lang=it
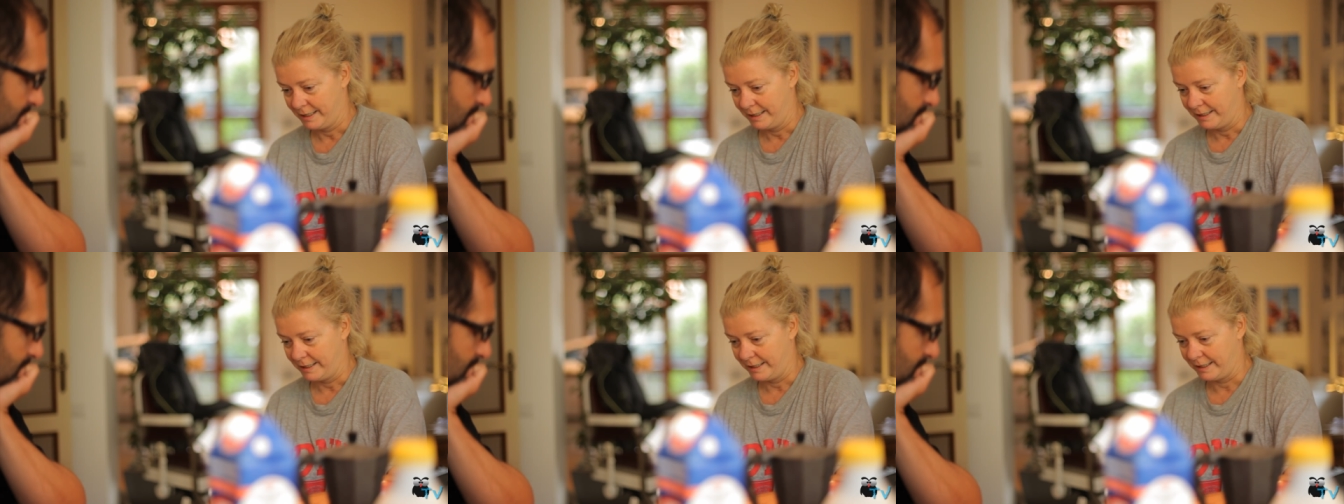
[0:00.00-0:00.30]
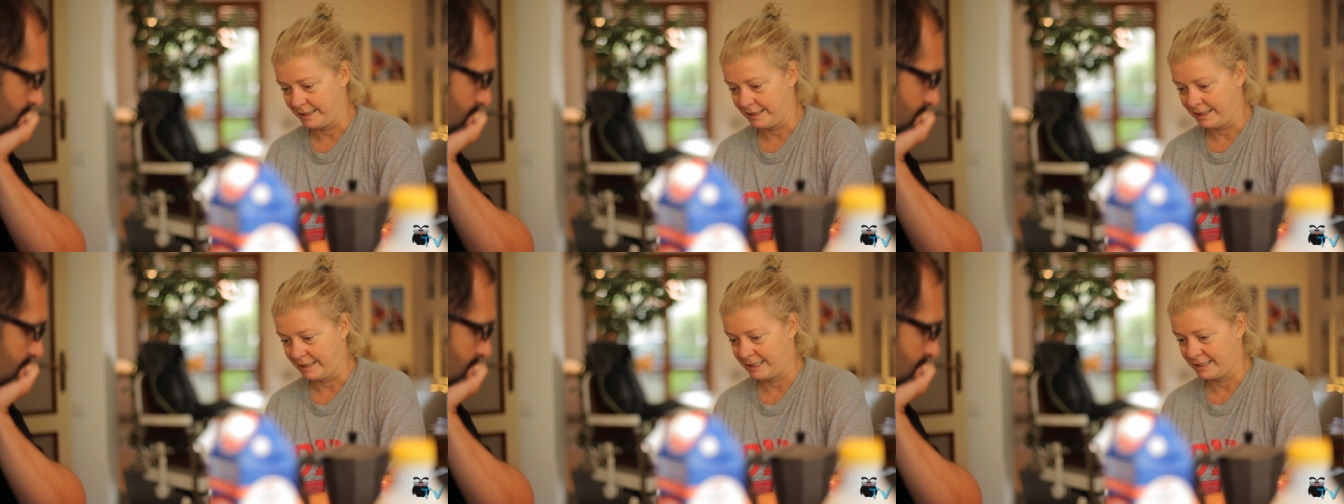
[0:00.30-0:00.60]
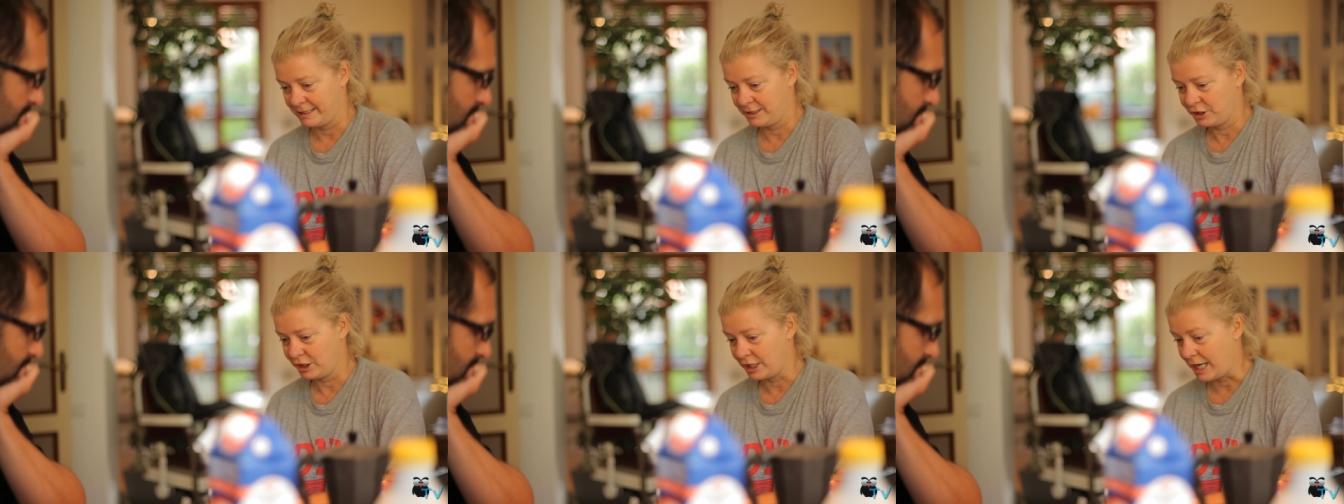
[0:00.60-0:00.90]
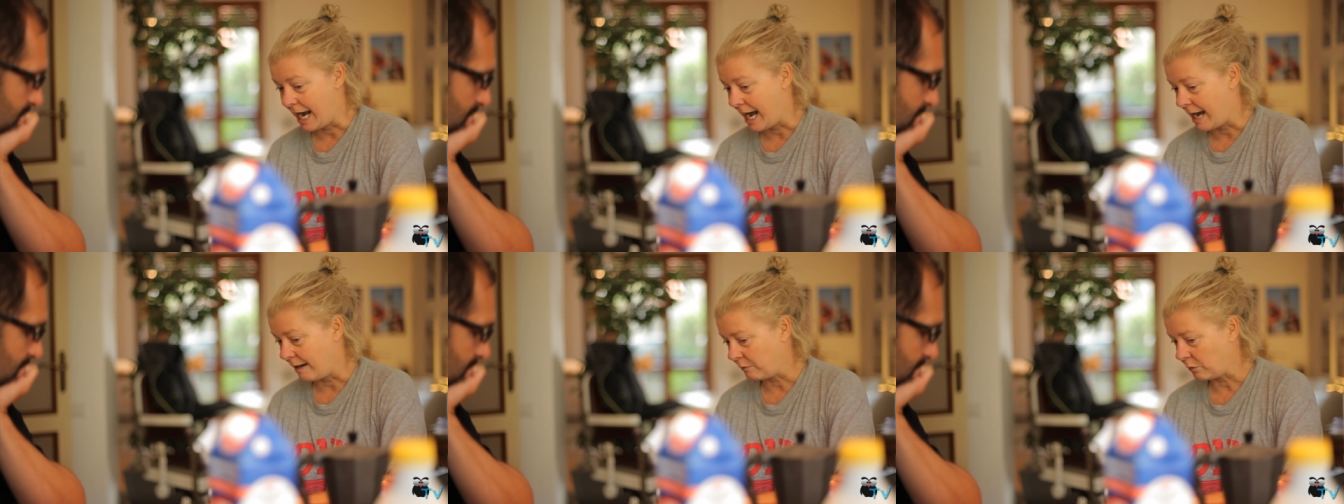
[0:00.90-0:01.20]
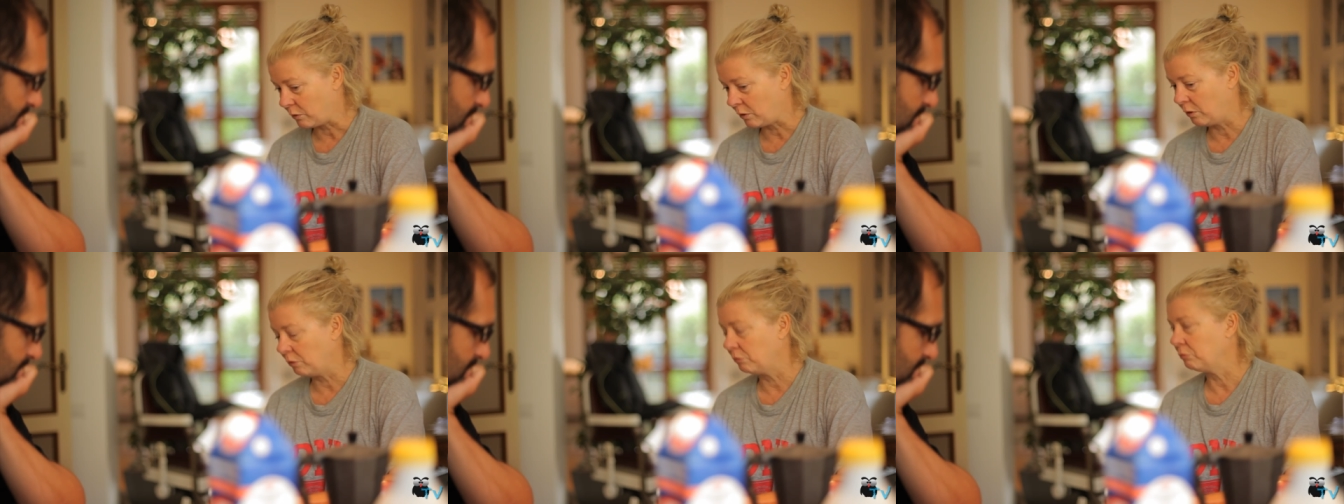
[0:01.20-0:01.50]
eh,
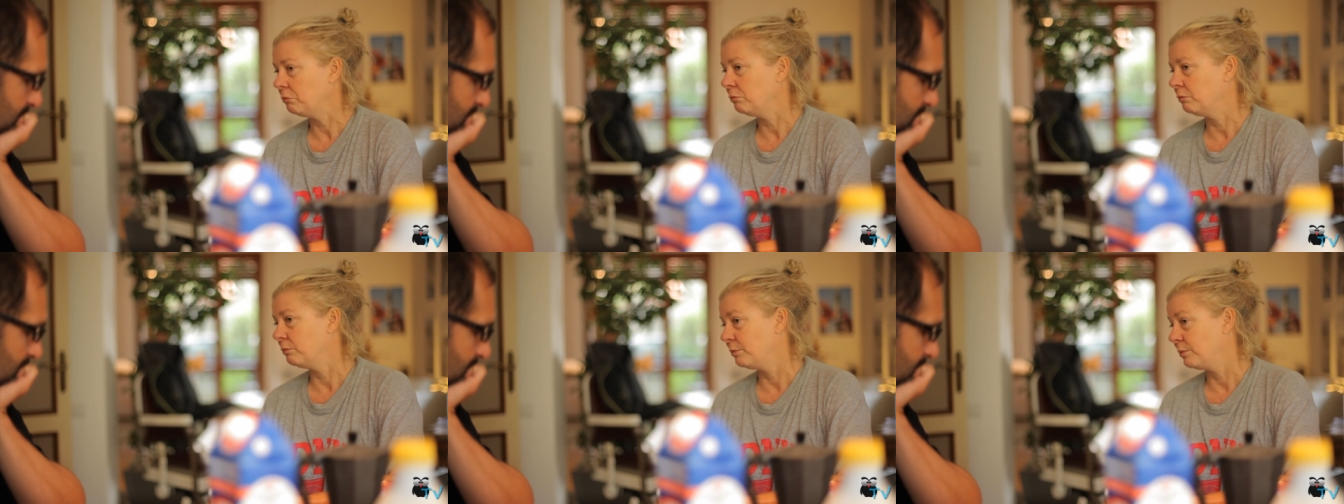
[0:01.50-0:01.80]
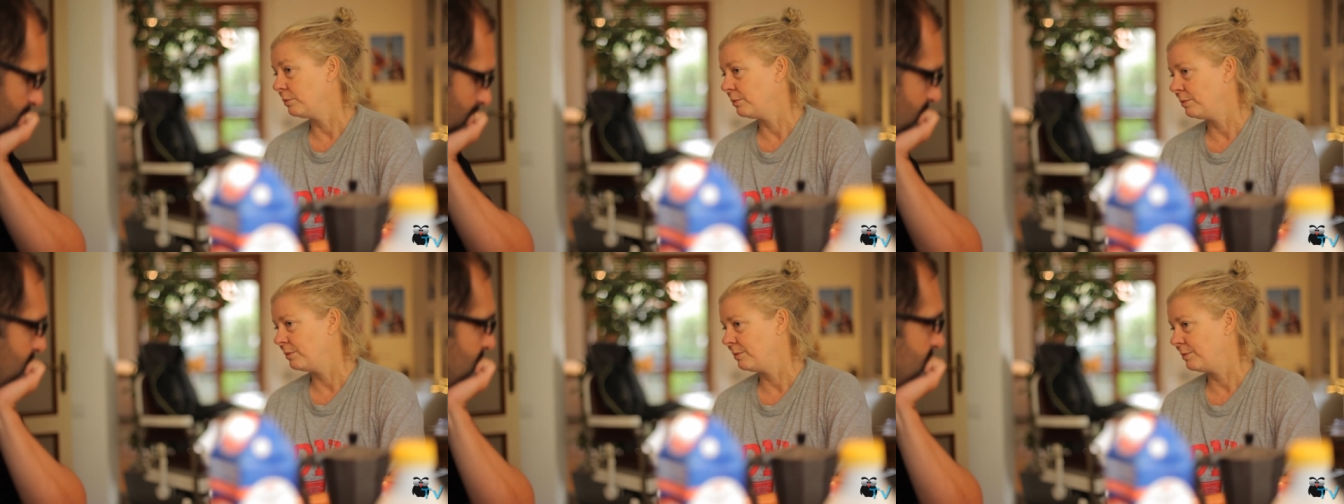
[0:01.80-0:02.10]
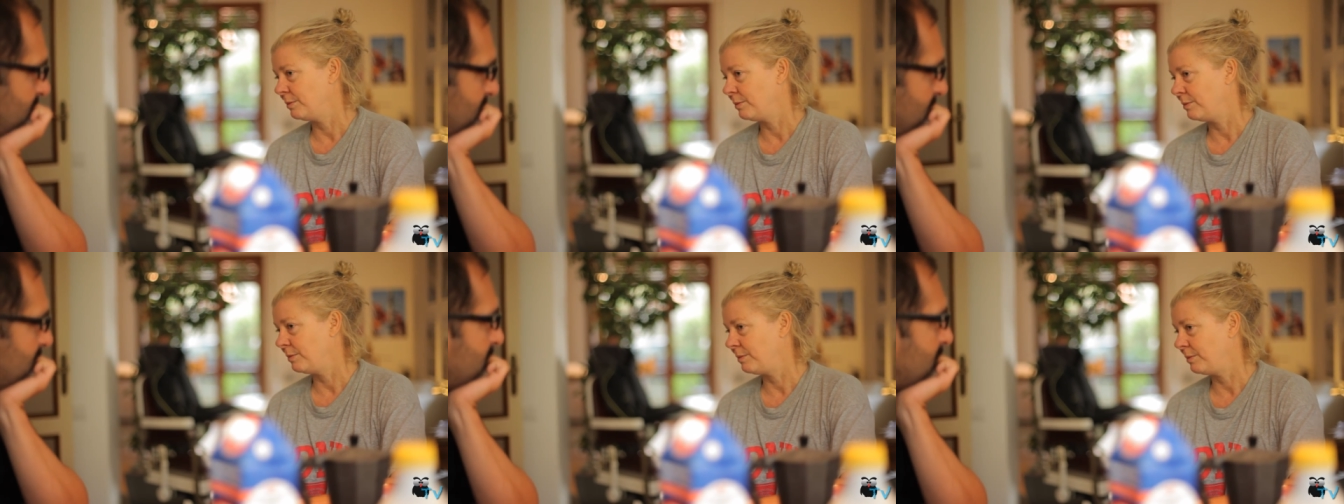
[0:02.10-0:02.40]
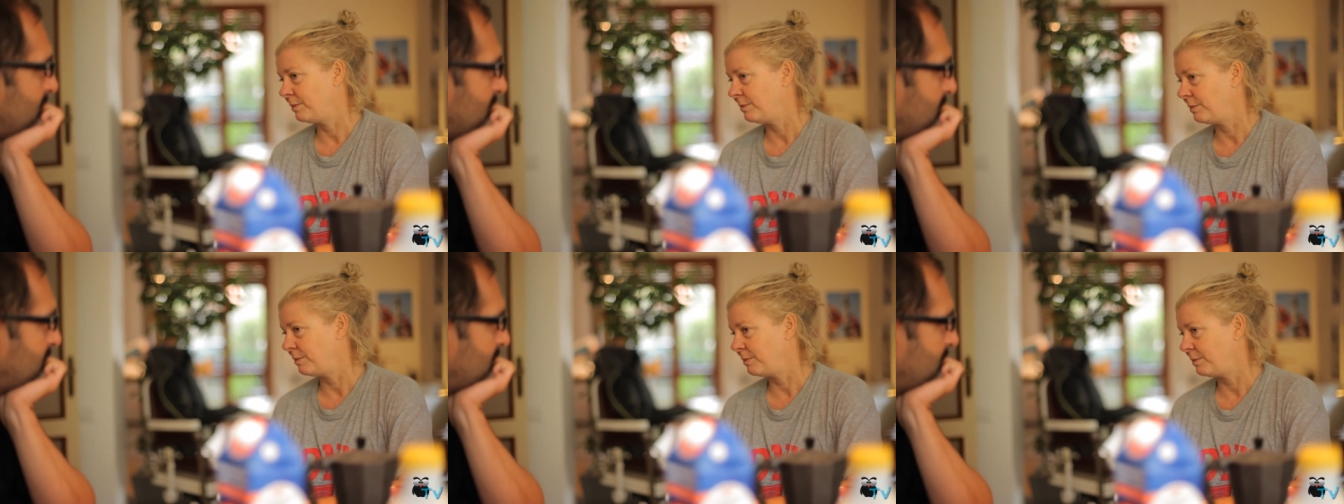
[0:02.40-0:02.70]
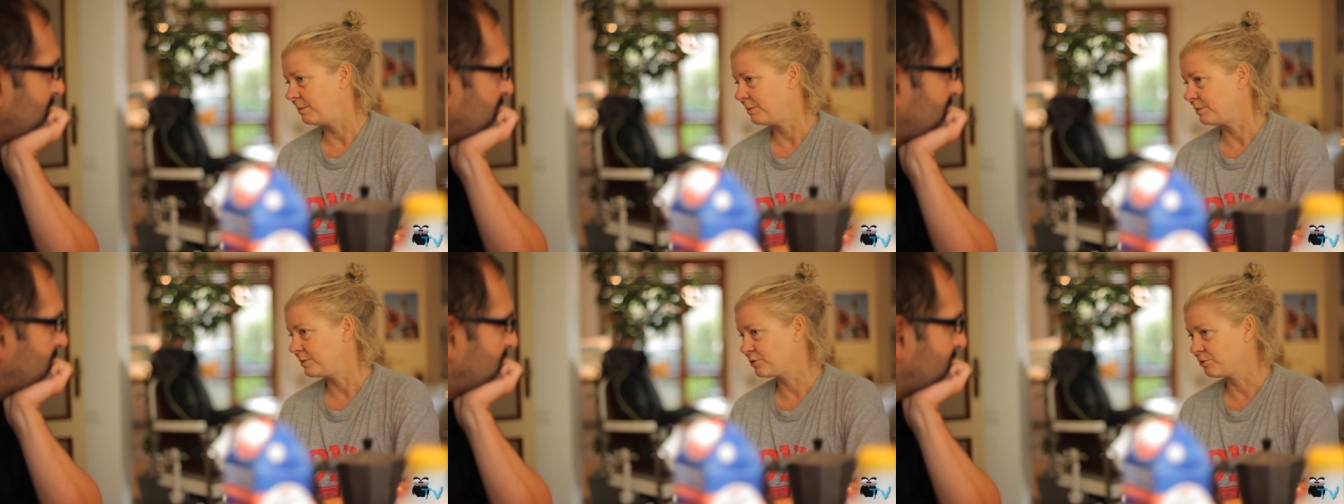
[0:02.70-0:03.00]
giravo mh, mm,